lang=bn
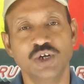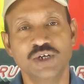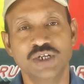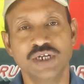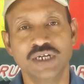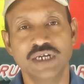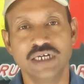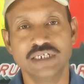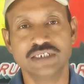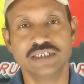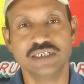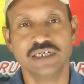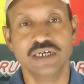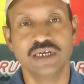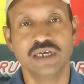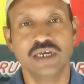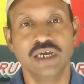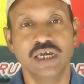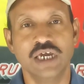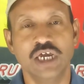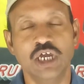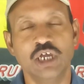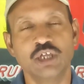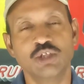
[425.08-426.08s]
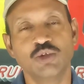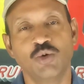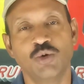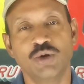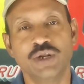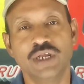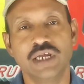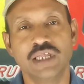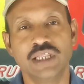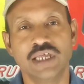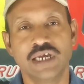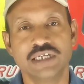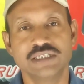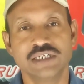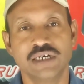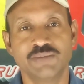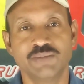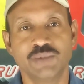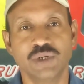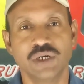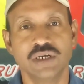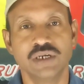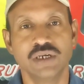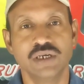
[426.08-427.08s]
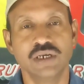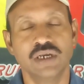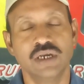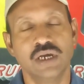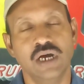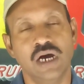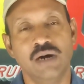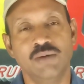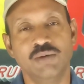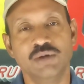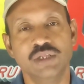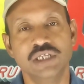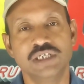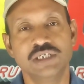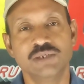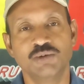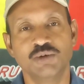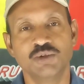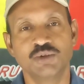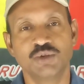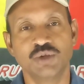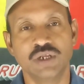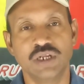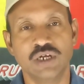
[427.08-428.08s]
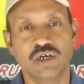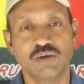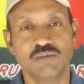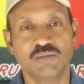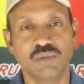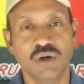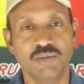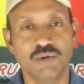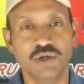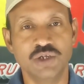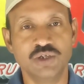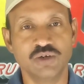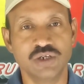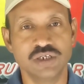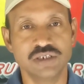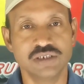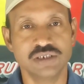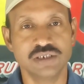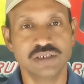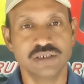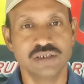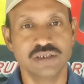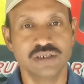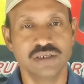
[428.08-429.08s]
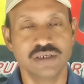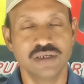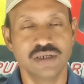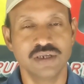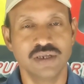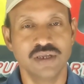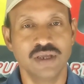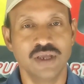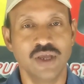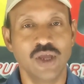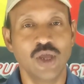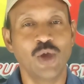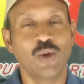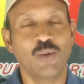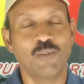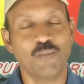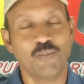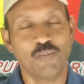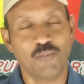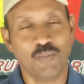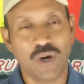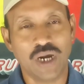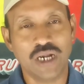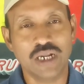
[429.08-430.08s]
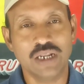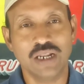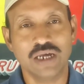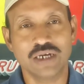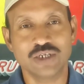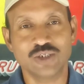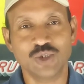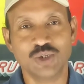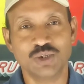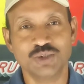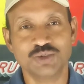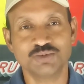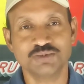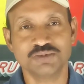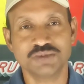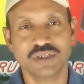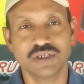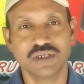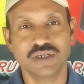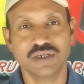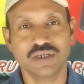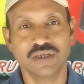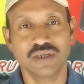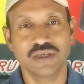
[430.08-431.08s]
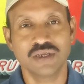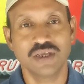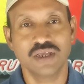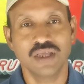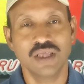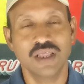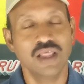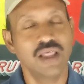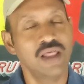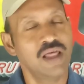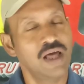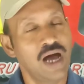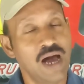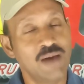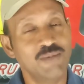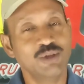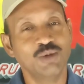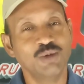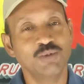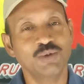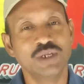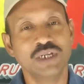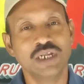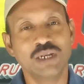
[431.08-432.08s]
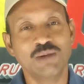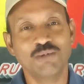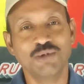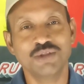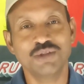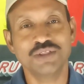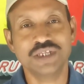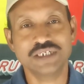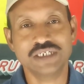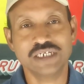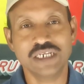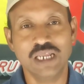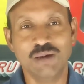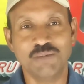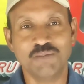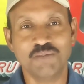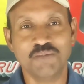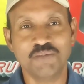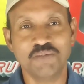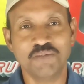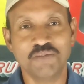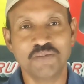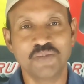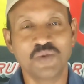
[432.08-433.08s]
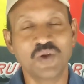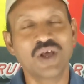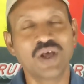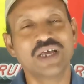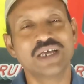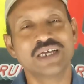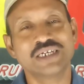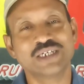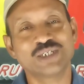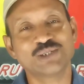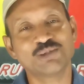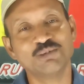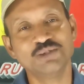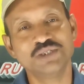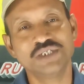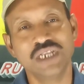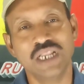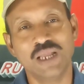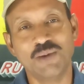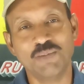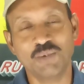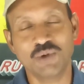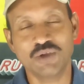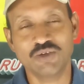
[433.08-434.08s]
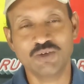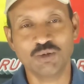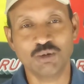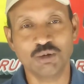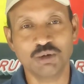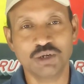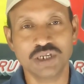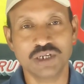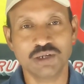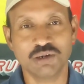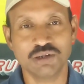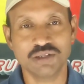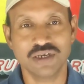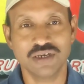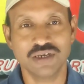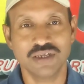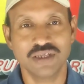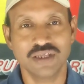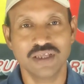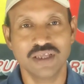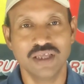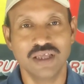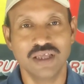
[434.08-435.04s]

চলো ঠিক আছে এ তো অনেকে দেখেছি আমরা আমাদের জীবন তো এরকমভাবেই চলেছে ভালো লাগছিল শুনতে আমি তো ভিড়ের মধ্যে ছিলাম শুনছিলাম কিছু লোকের কথা